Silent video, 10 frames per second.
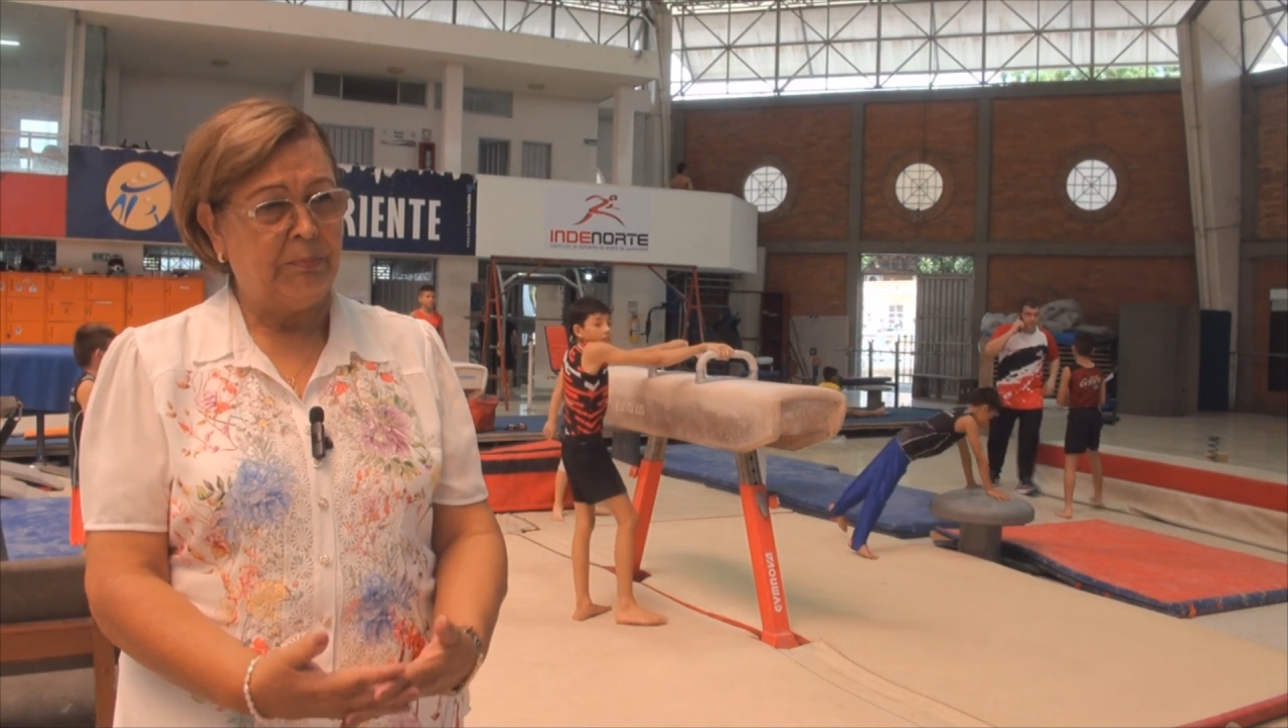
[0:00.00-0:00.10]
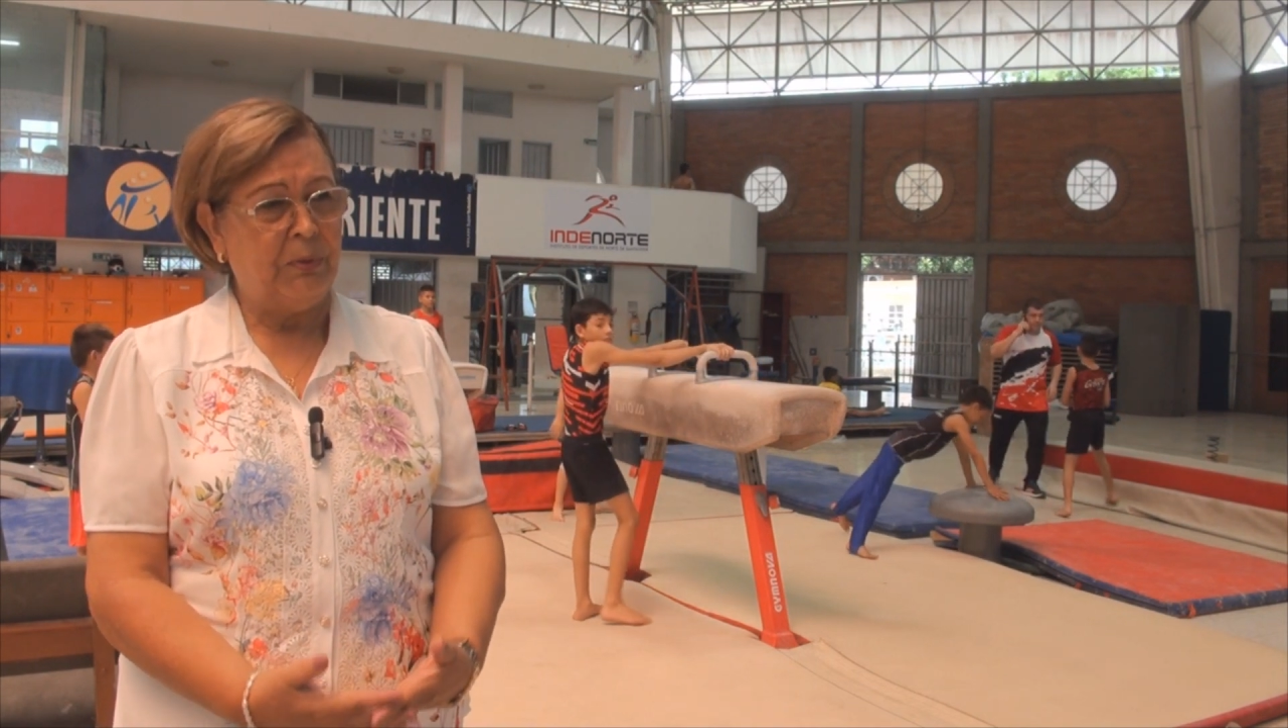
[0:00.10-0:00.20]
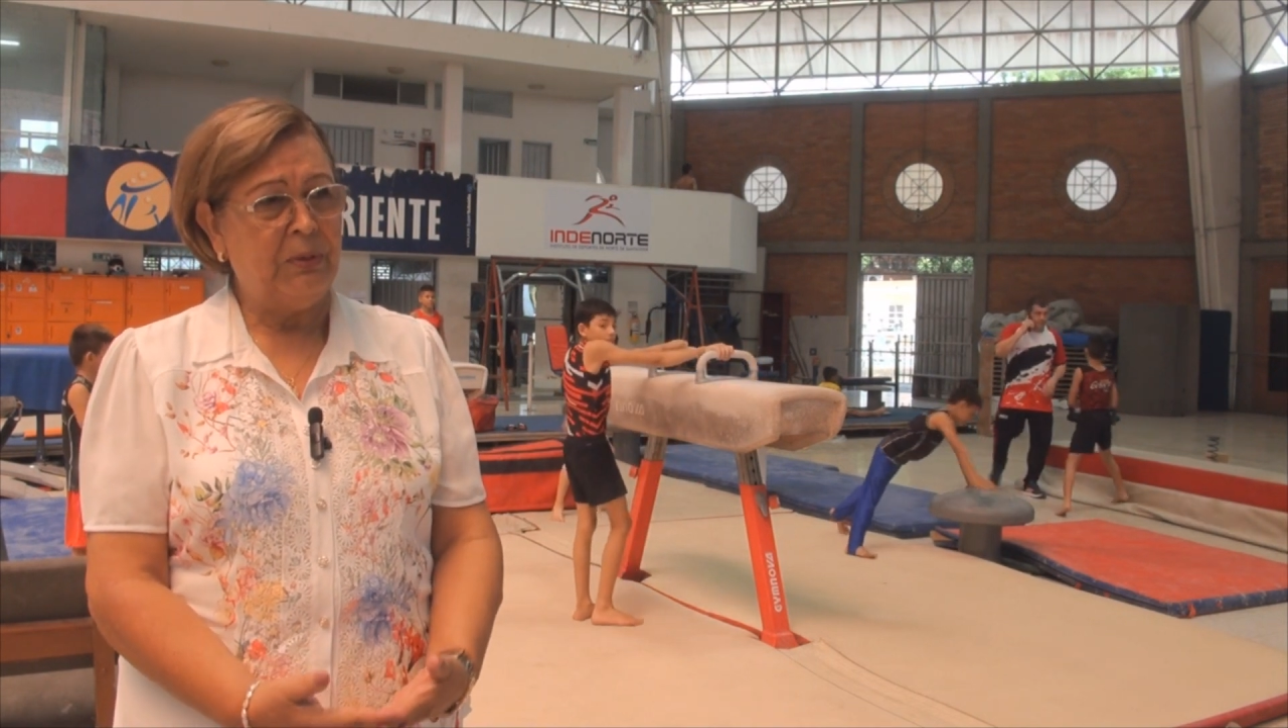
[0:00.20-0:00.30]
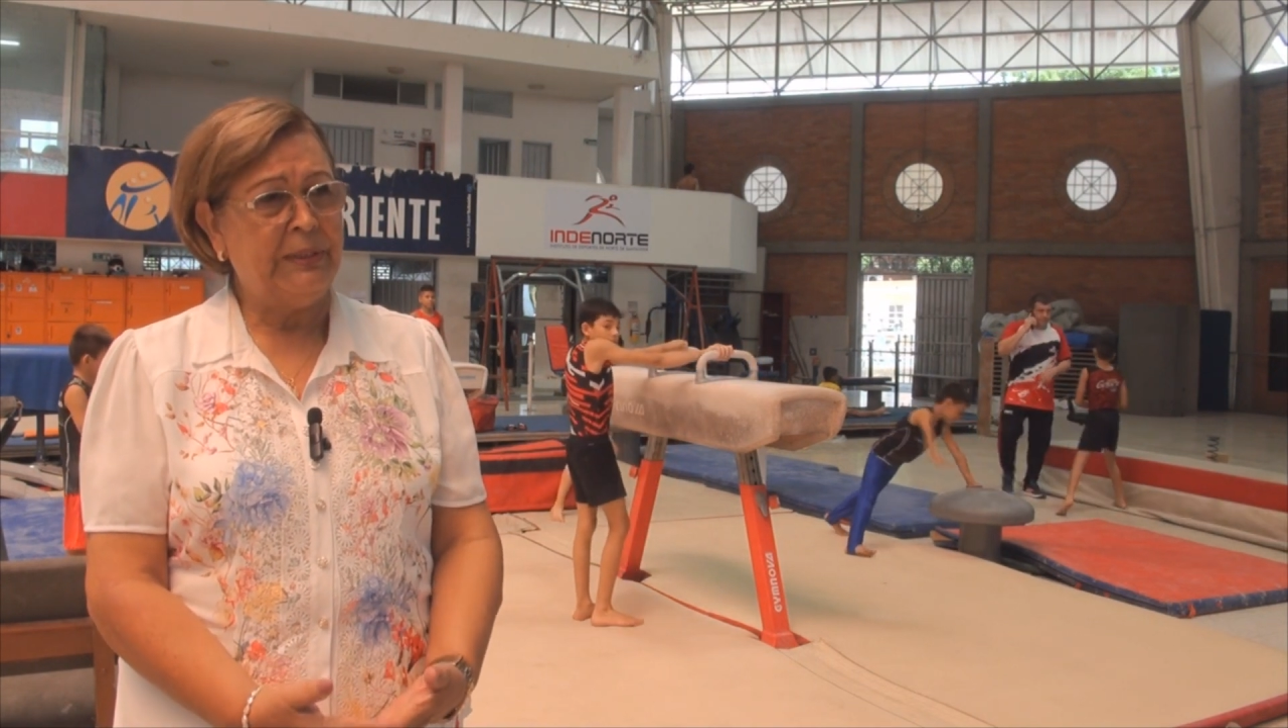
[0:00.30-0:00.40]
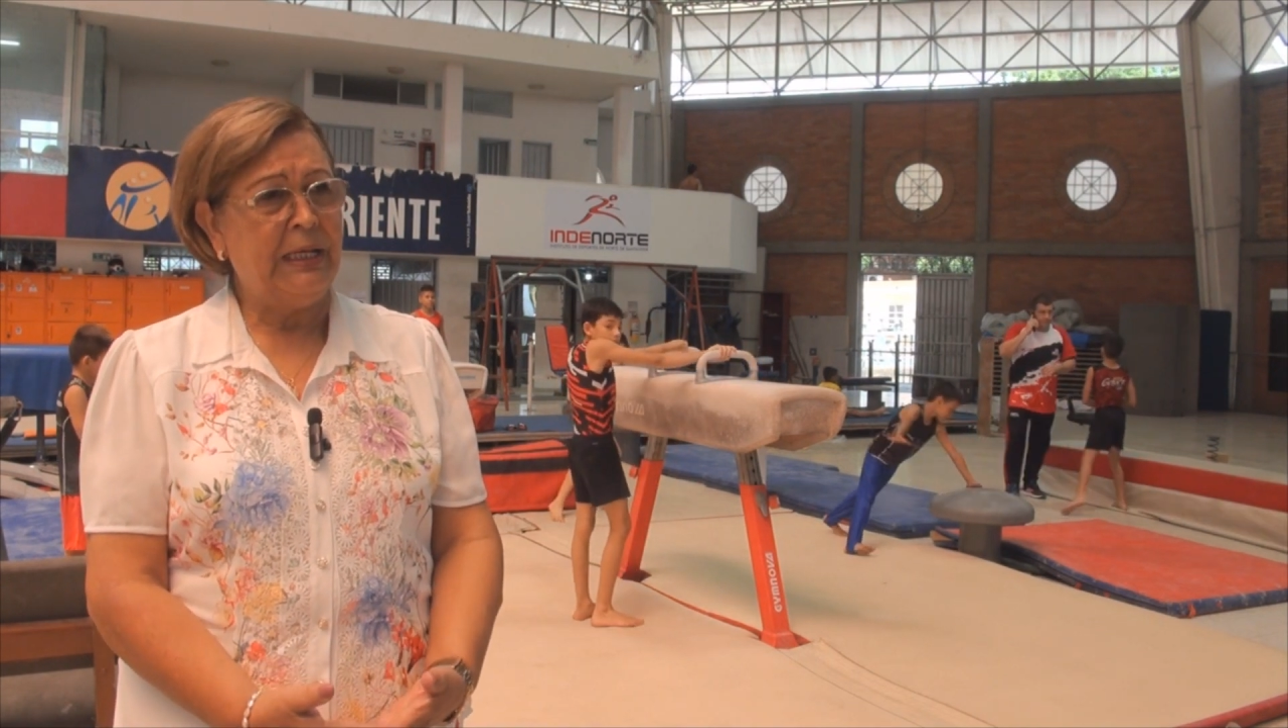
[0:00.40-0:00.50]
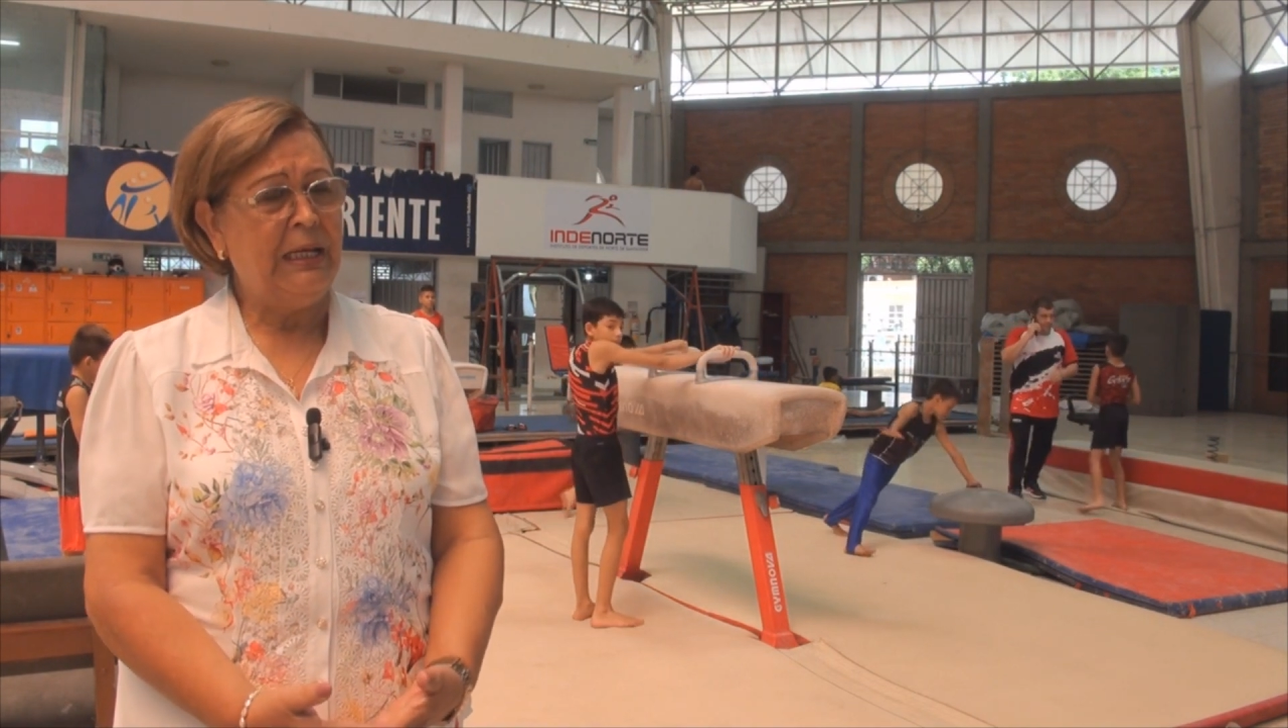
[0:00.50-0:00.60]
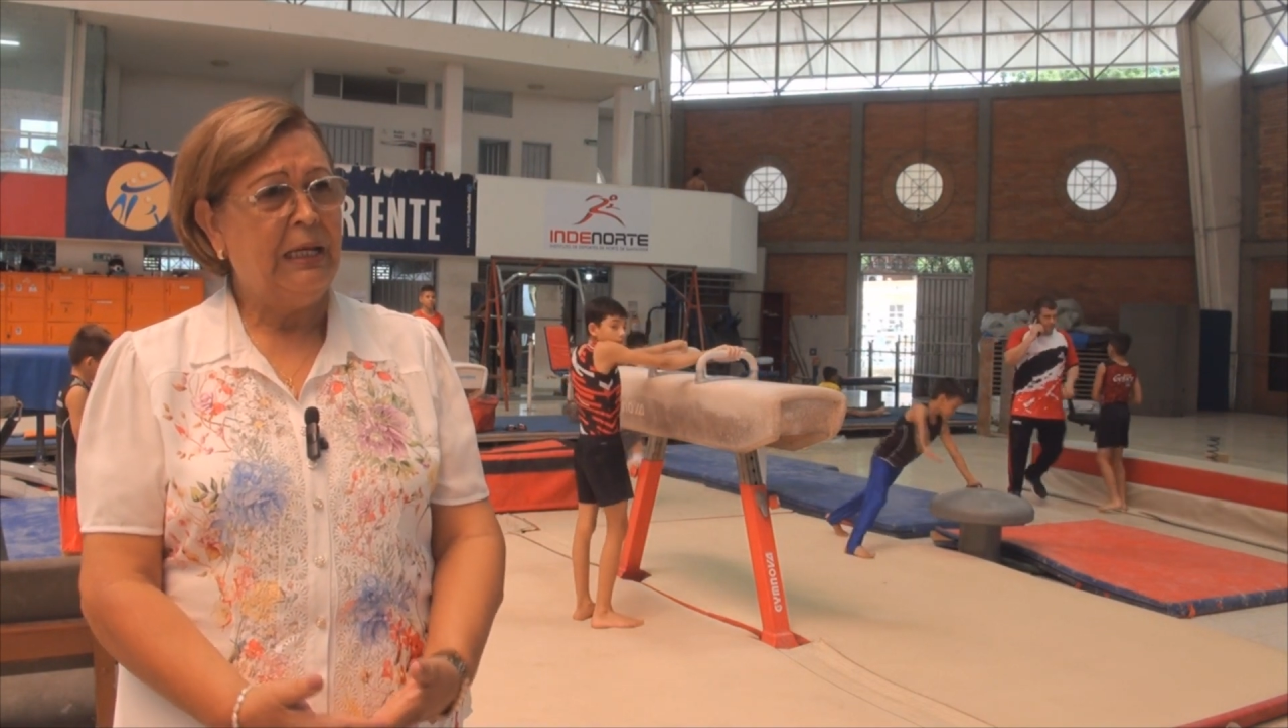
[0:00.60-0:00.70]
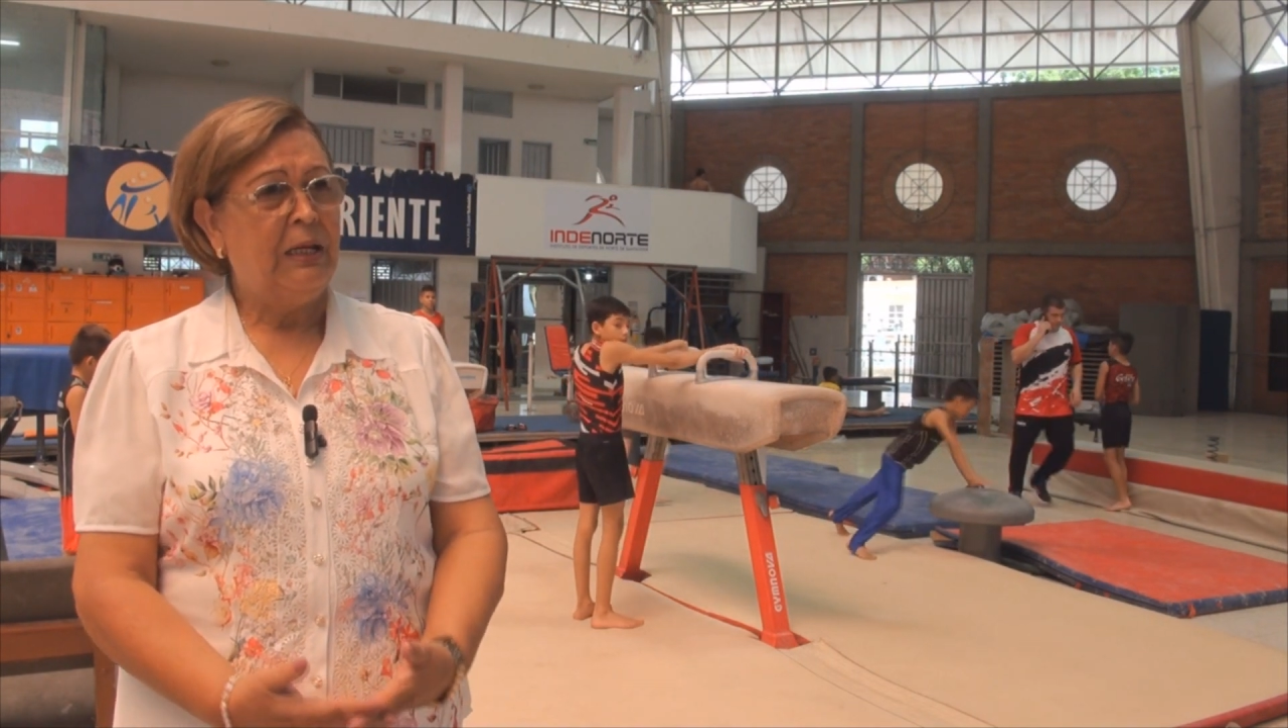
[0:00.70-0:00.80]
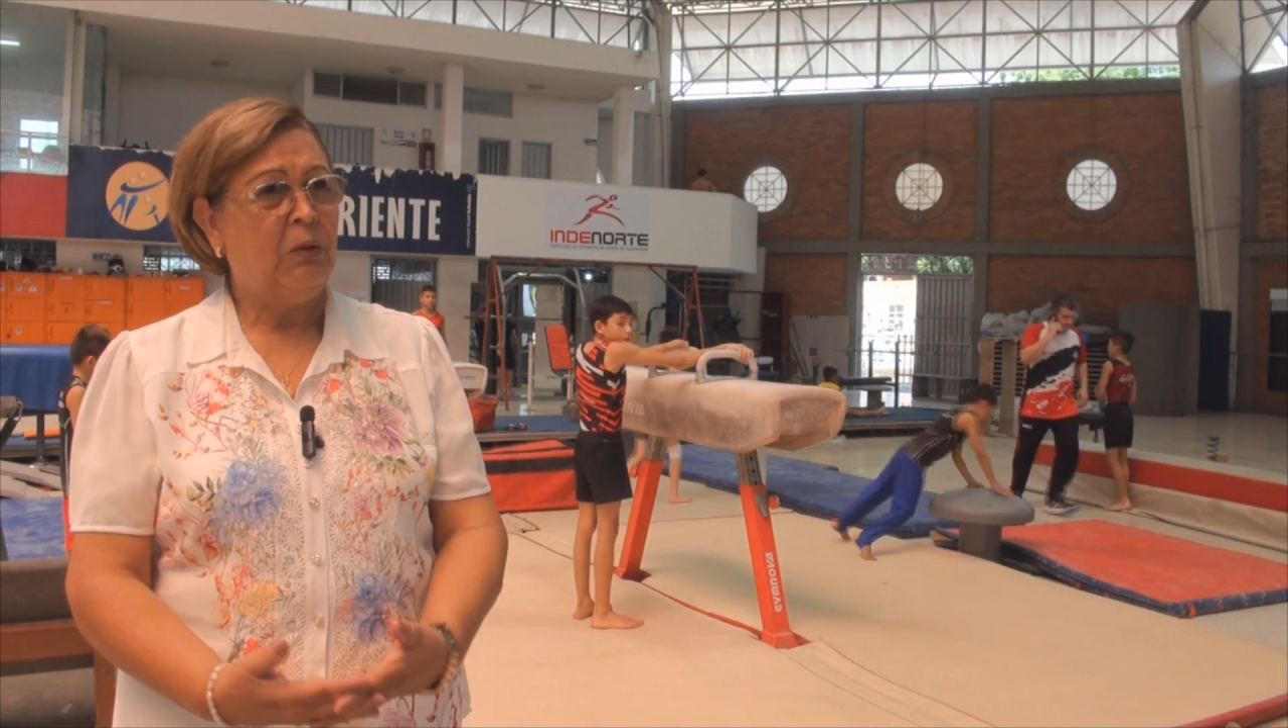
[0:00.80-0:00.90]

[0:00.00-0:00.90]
deporte